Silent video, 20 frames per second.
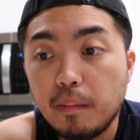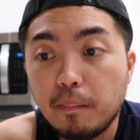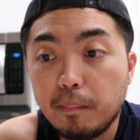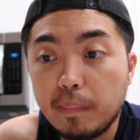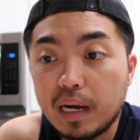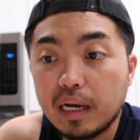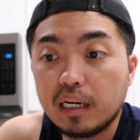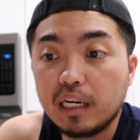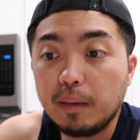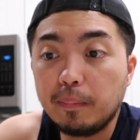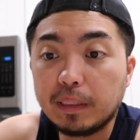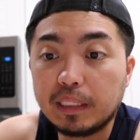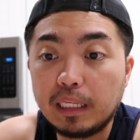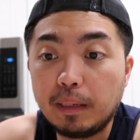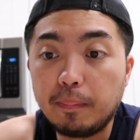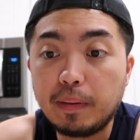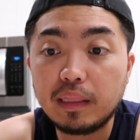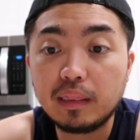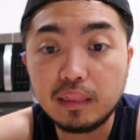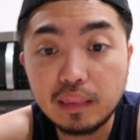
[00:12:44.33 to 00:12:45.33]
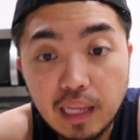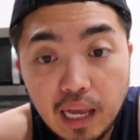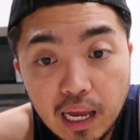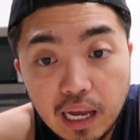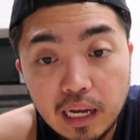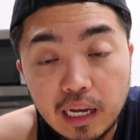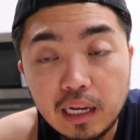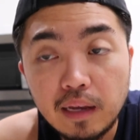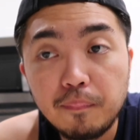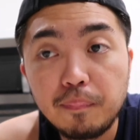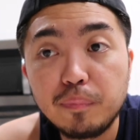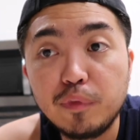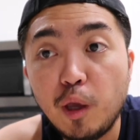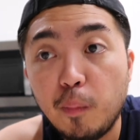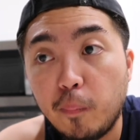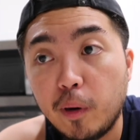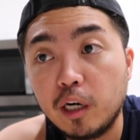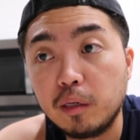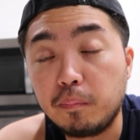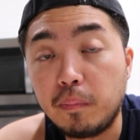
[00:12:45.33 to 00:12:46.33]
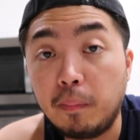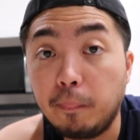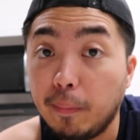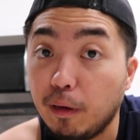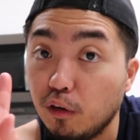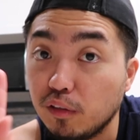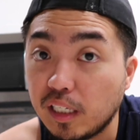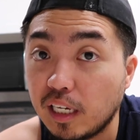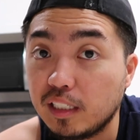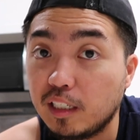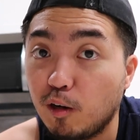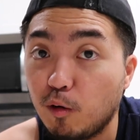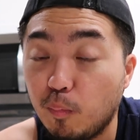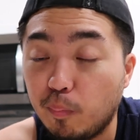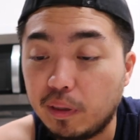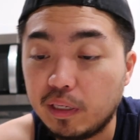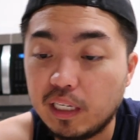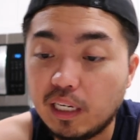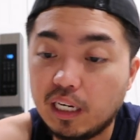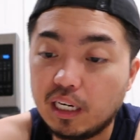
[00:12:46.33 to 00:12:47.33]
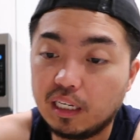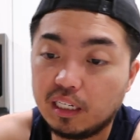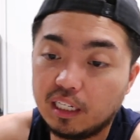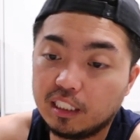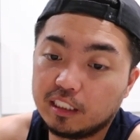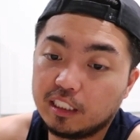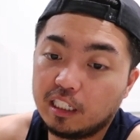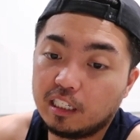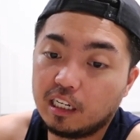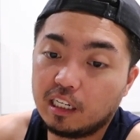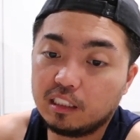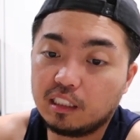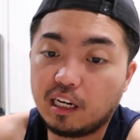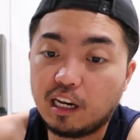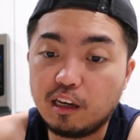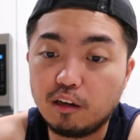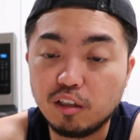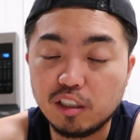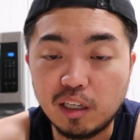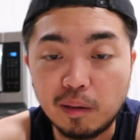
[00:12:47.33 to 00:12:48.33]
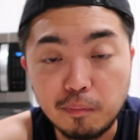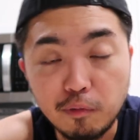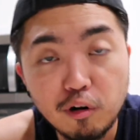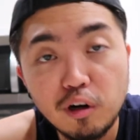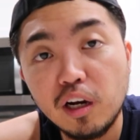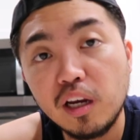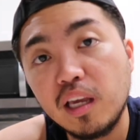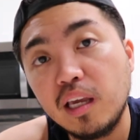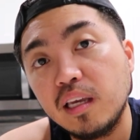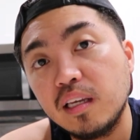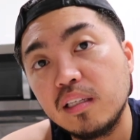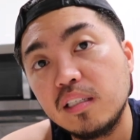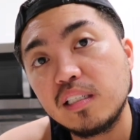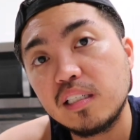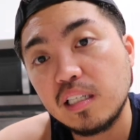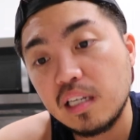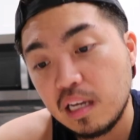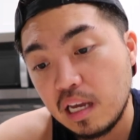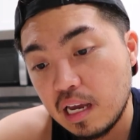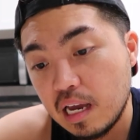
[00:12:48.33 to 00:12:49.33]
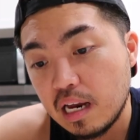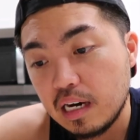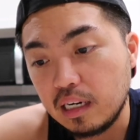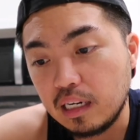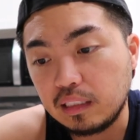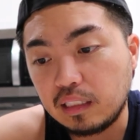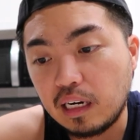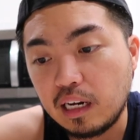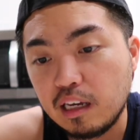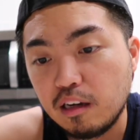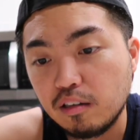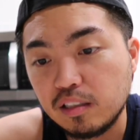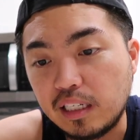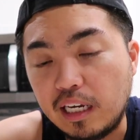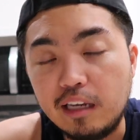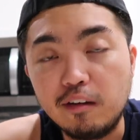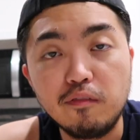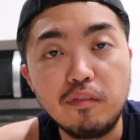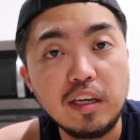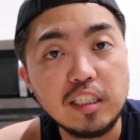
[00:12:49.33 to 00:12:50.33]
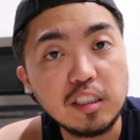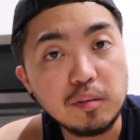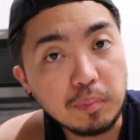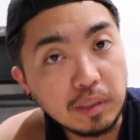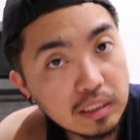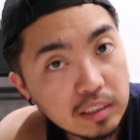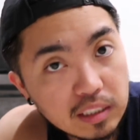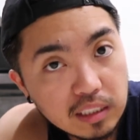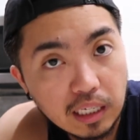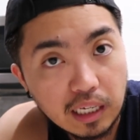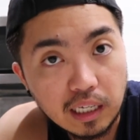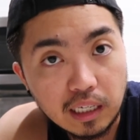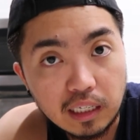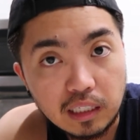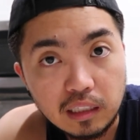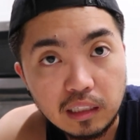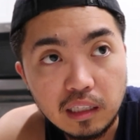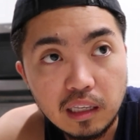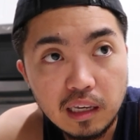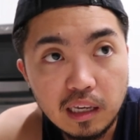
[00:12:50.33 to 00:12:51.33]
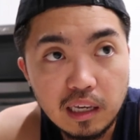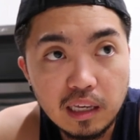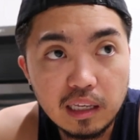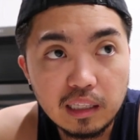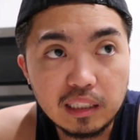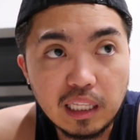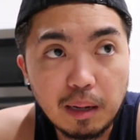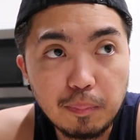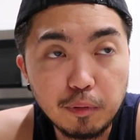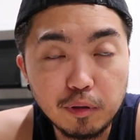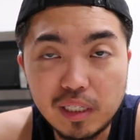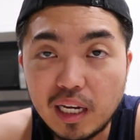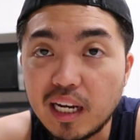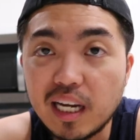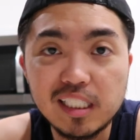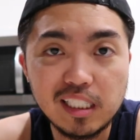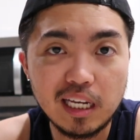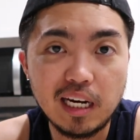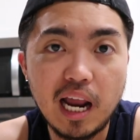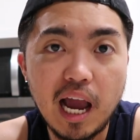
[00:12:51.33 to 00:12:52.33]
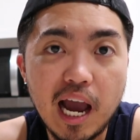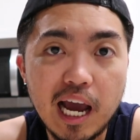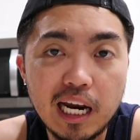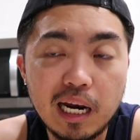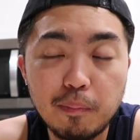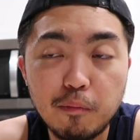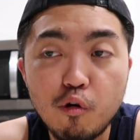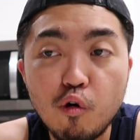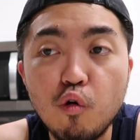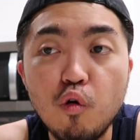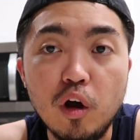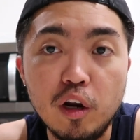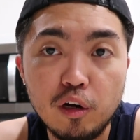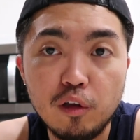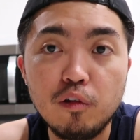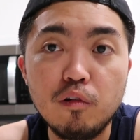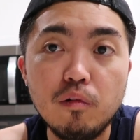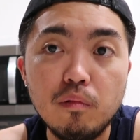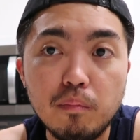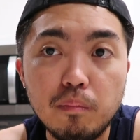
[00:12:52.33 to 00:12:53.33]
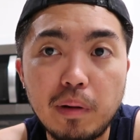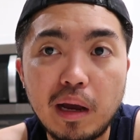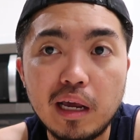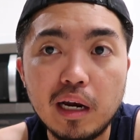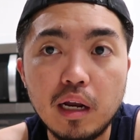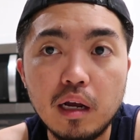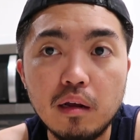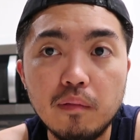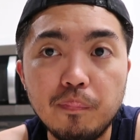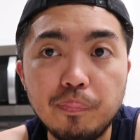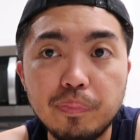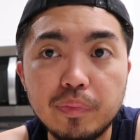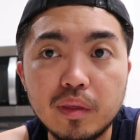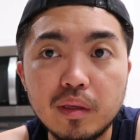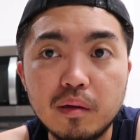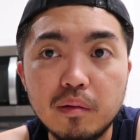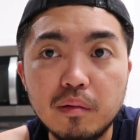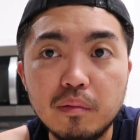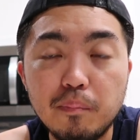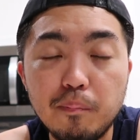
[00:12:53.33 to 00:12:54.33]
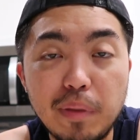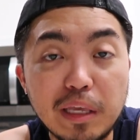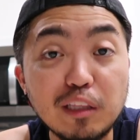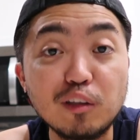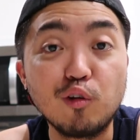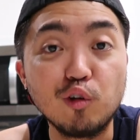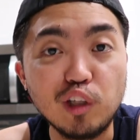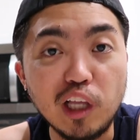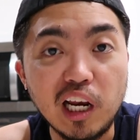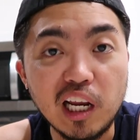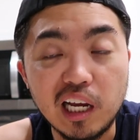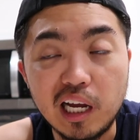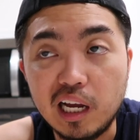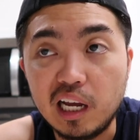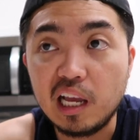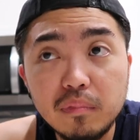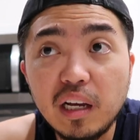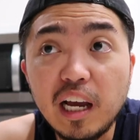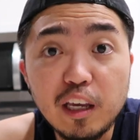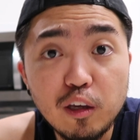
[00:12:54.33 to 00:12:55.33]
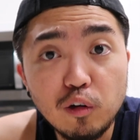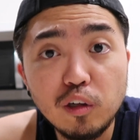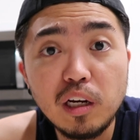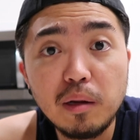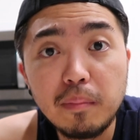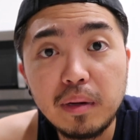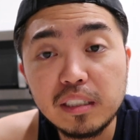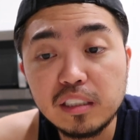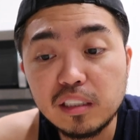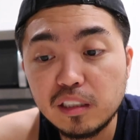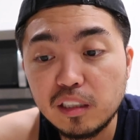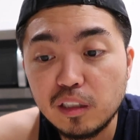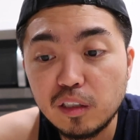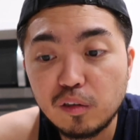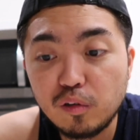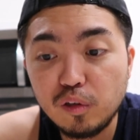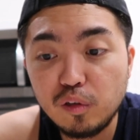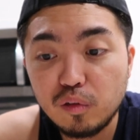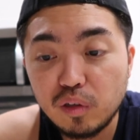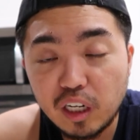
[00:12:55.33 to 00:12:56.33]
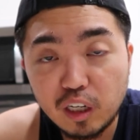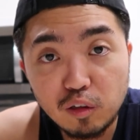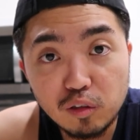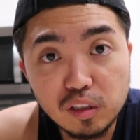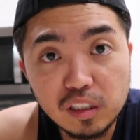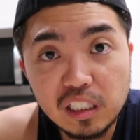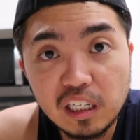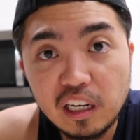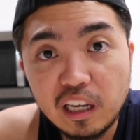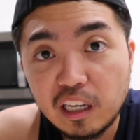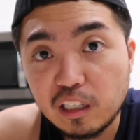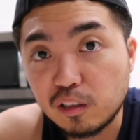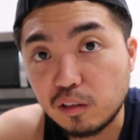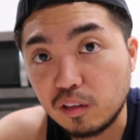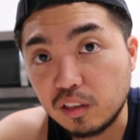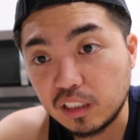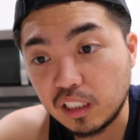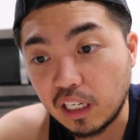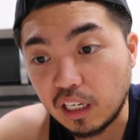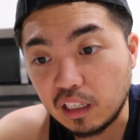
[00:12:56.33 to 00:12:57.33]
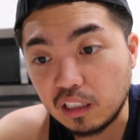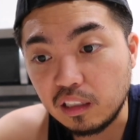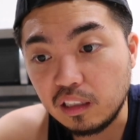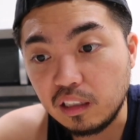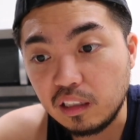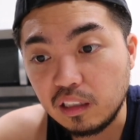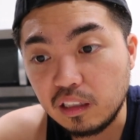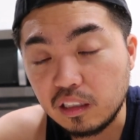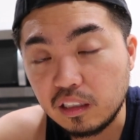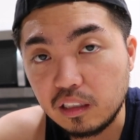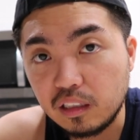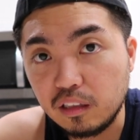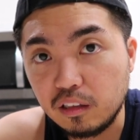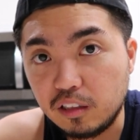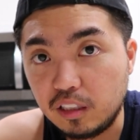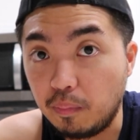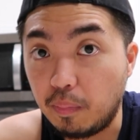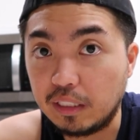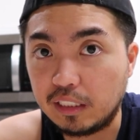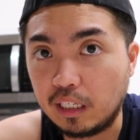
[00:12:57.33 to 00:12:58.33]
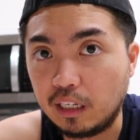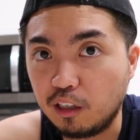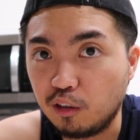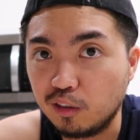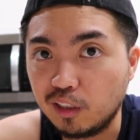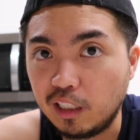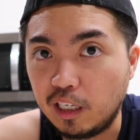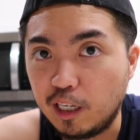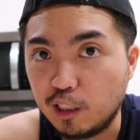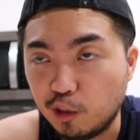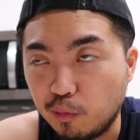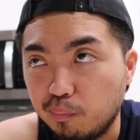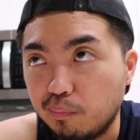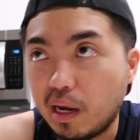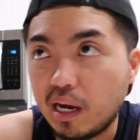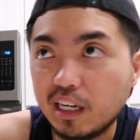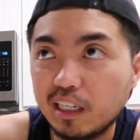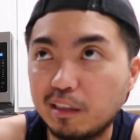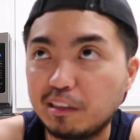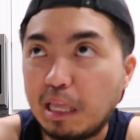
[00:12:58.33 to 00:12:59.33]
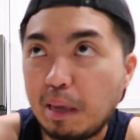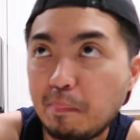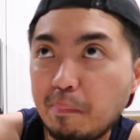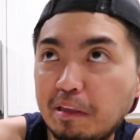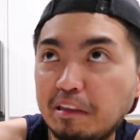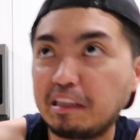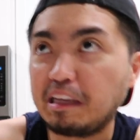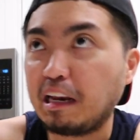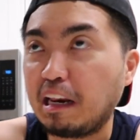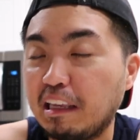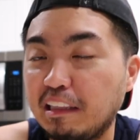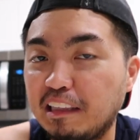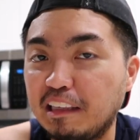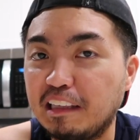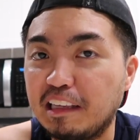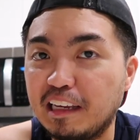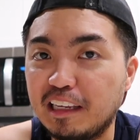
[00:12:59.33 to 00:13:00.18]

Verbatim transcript: maglipat-lipat ng department pero sa isang kumpanya lang let's say na-try ko sa mortgage na-try ko sa investment side tapos hanggang sa nahanap ko kung ano yung parang bet ko talaga ngayon na-master ko yung reconciliation side 'di ba sa reconciliation bank, debit credit